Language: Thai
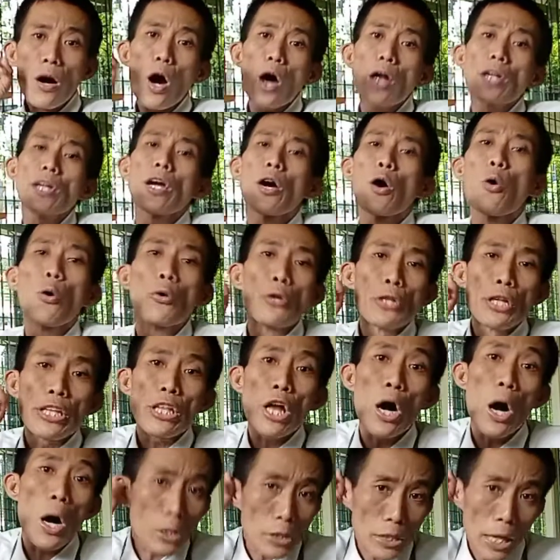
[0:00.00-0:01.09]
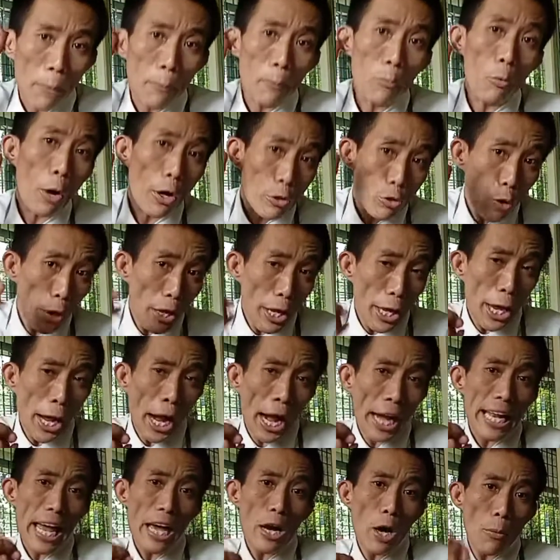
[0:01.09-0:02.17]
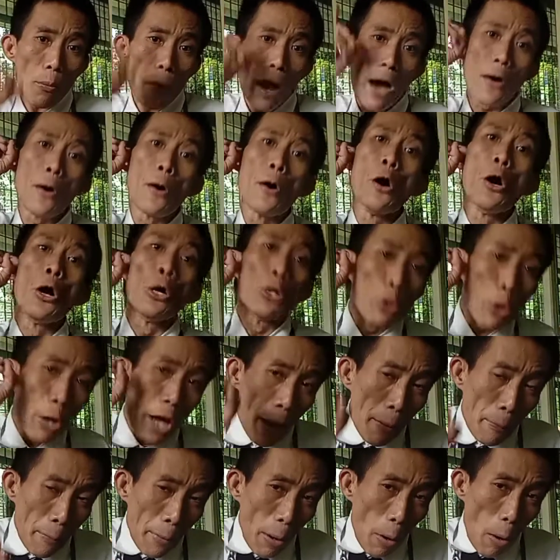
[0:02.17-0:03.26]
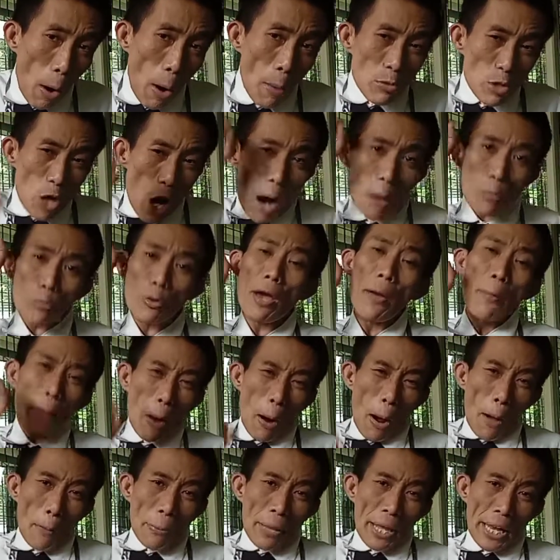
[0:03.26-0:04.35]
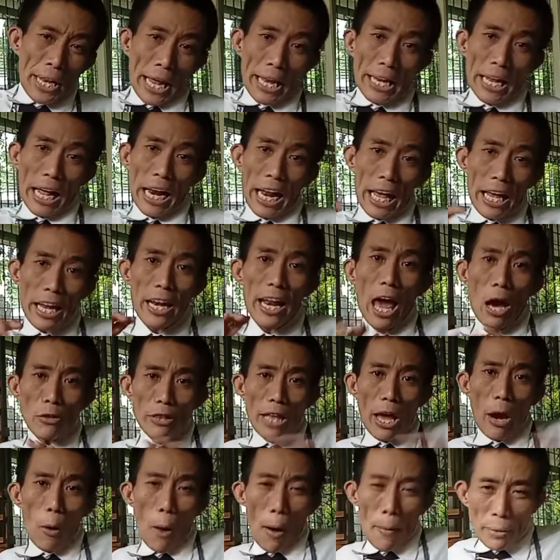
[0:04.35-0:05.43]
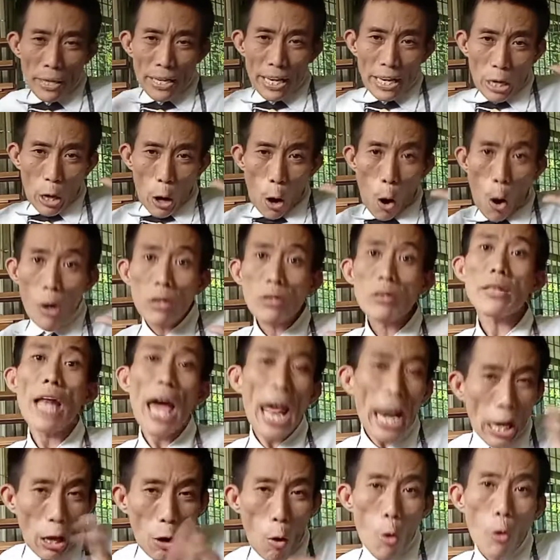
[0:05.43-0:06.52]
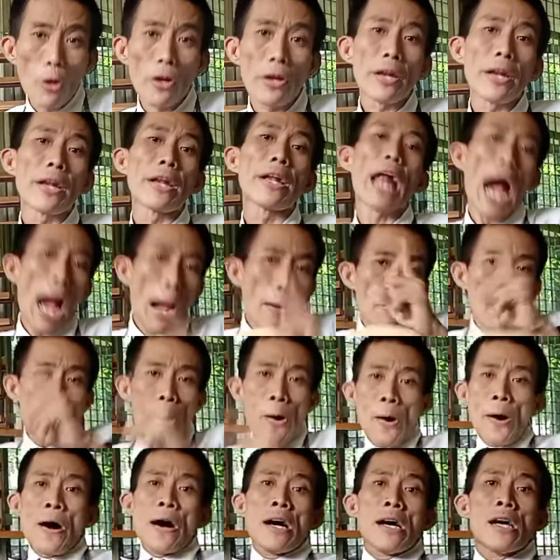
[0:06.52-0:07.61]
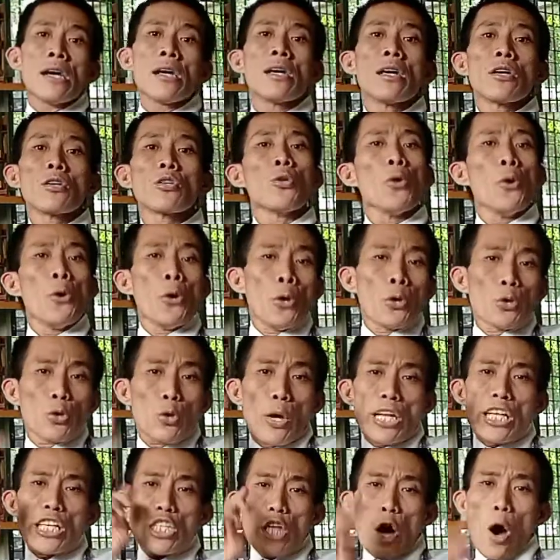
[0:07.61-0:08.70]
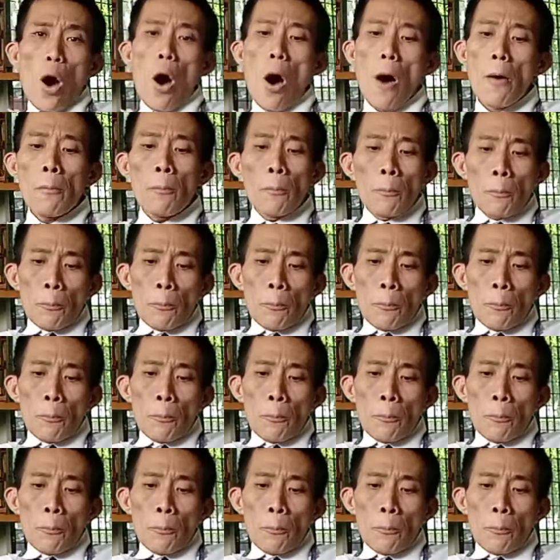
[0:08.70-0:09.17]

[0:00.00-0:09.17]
ข้อหนึ่งคุณจะต้องสำรวจตัวเองให้ได้ก่อนว่าตัวเองมีความชอบเองมีความถนัดอะไรแล้วแต่ความถนัดของแต่ละคนนะครับตัวที่สอง